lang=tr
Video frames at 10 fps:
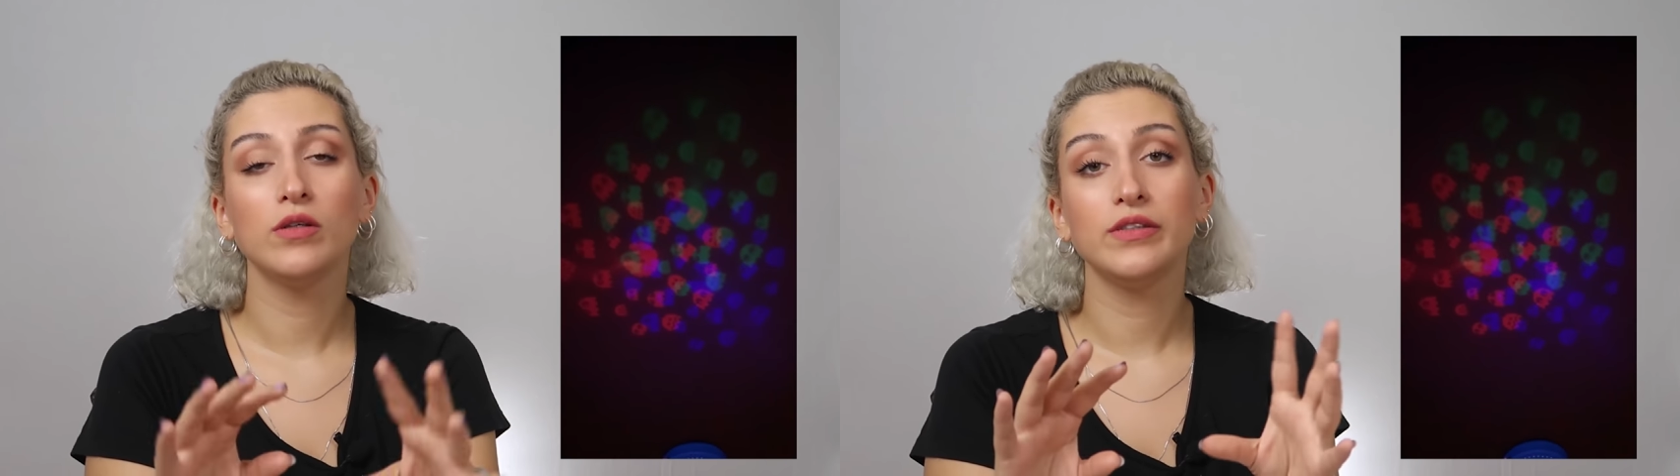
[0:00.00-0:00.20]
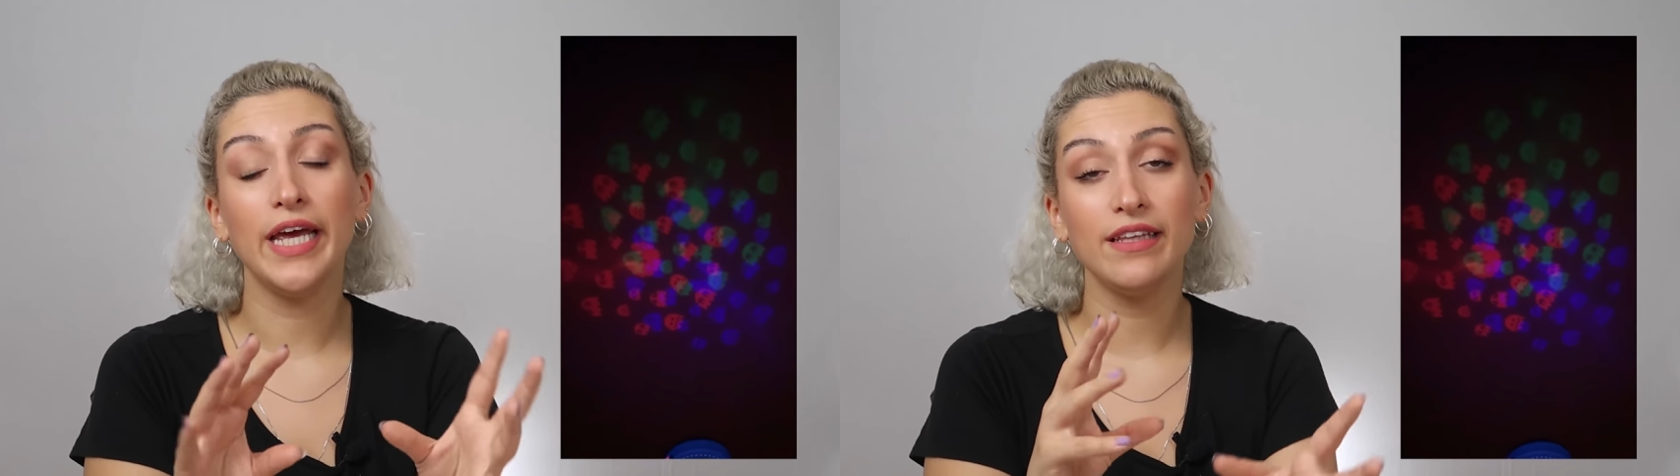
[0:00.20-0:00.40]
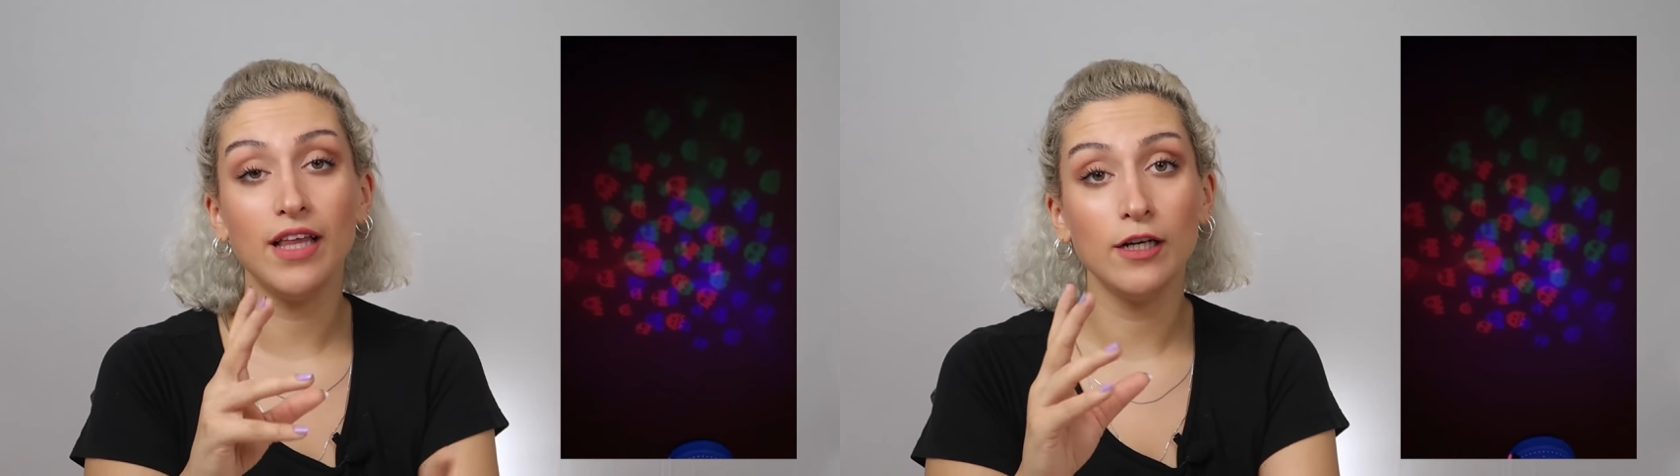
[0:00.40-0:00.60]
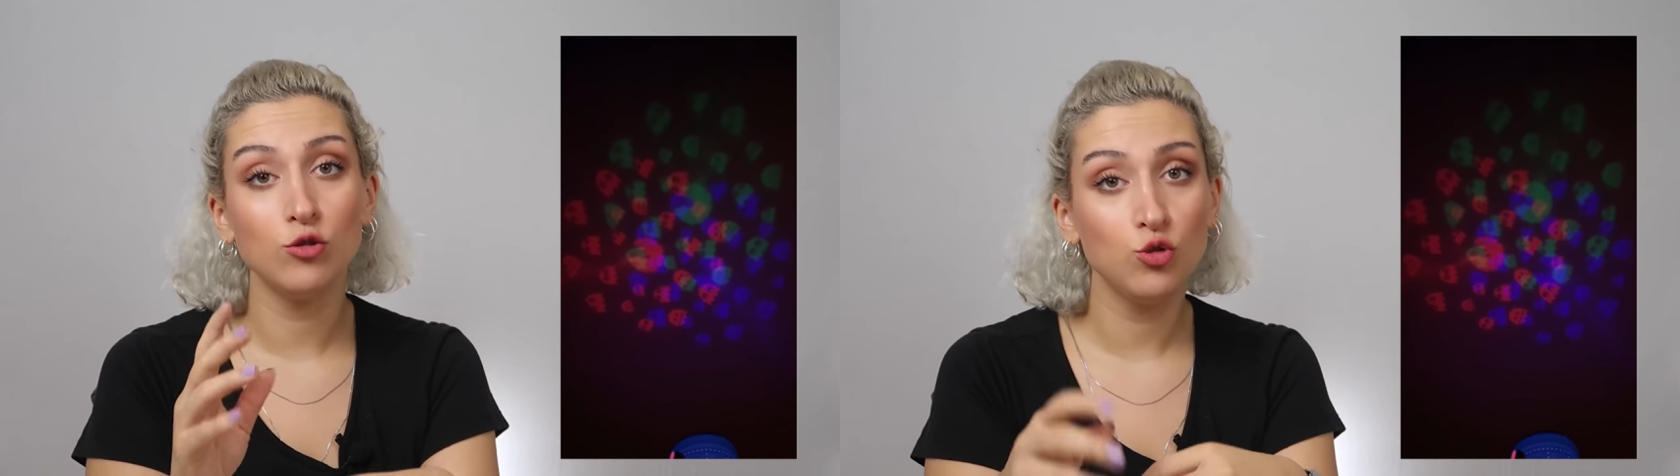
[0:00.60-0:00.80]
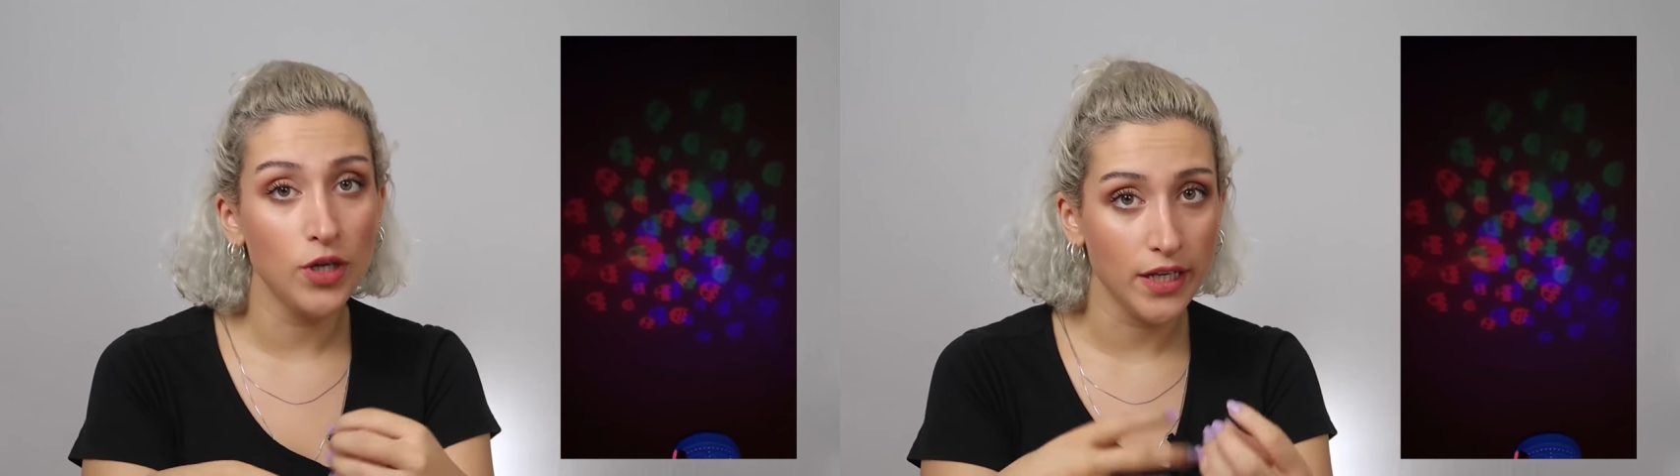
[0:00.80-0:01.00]
Renkler
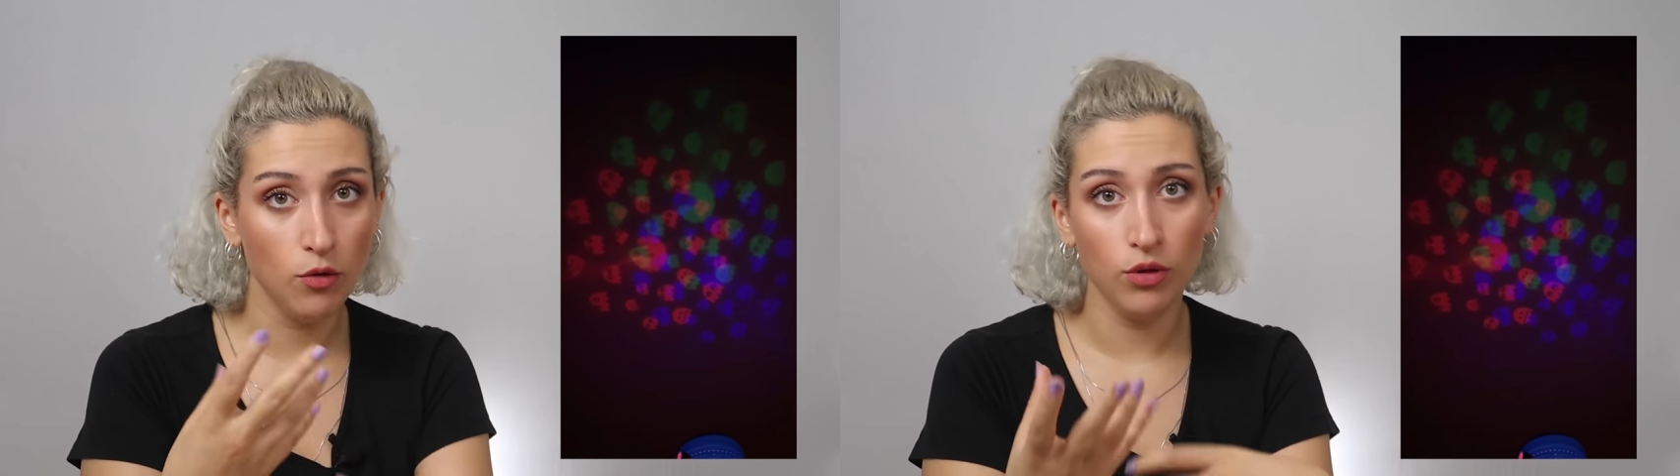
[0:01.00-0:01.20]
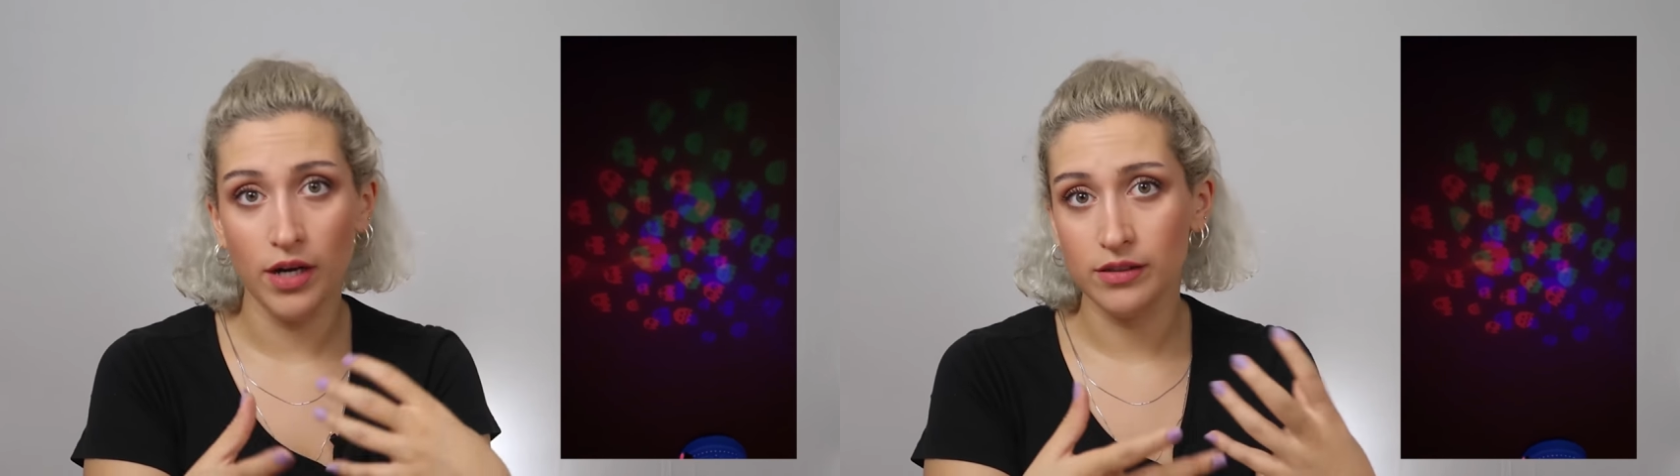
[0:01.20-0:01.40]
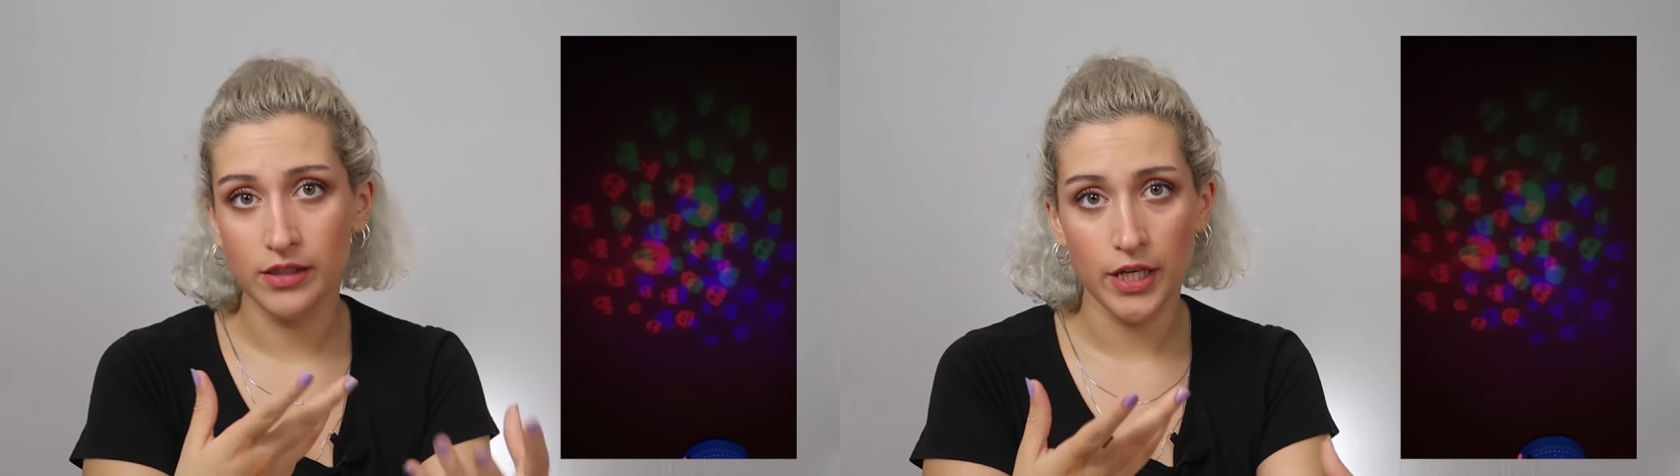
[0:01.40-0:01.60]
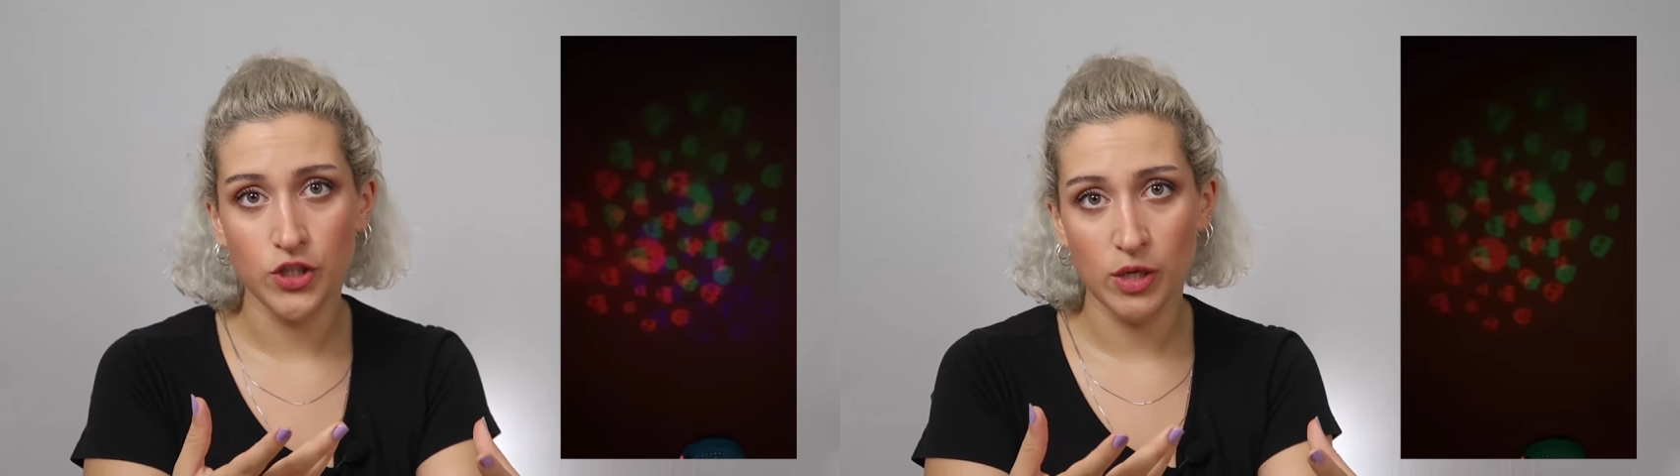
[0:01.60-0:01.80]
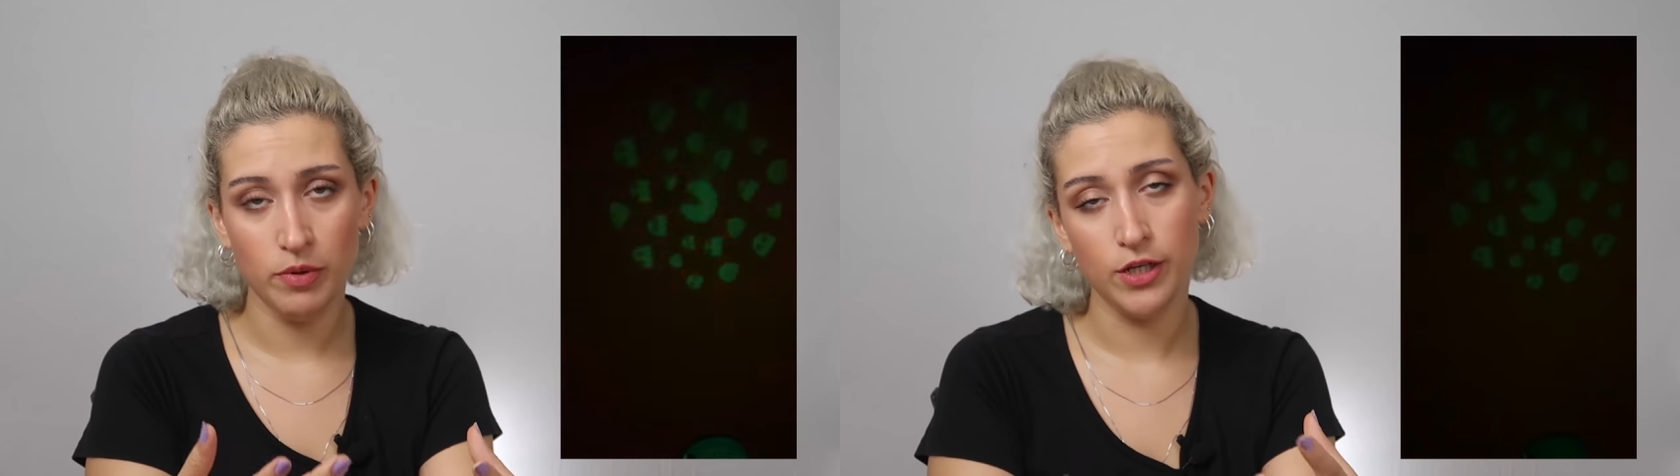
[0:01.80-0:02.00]
sürekli olarak
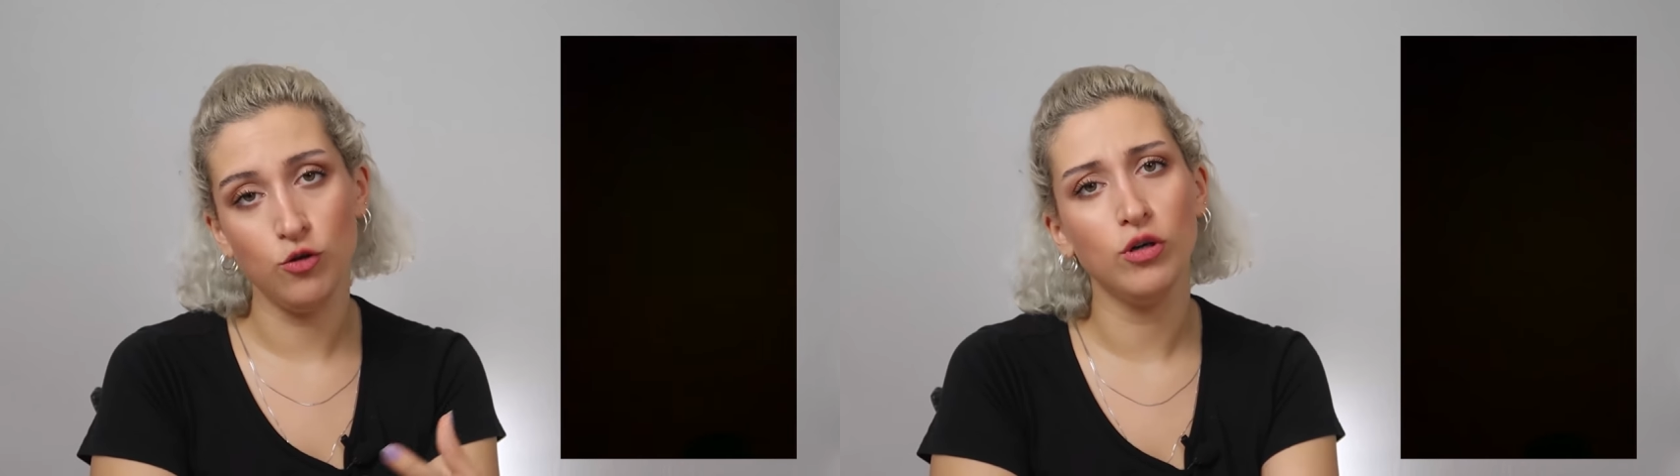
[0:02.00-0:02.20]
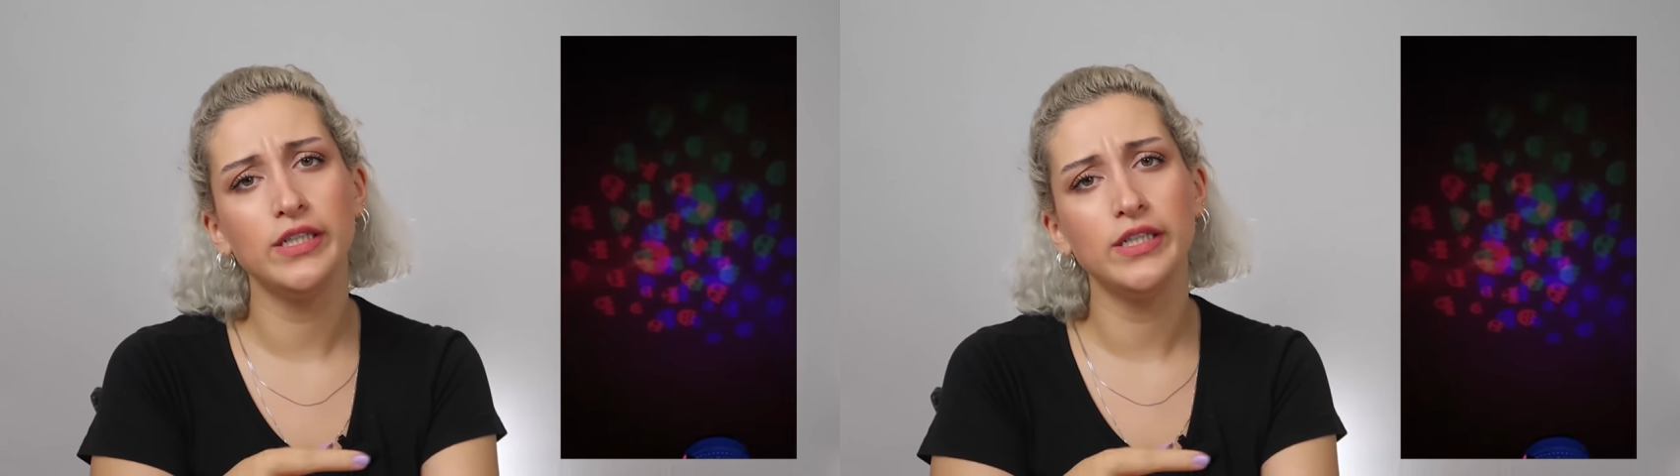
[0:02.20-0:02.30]
değişebiliyor.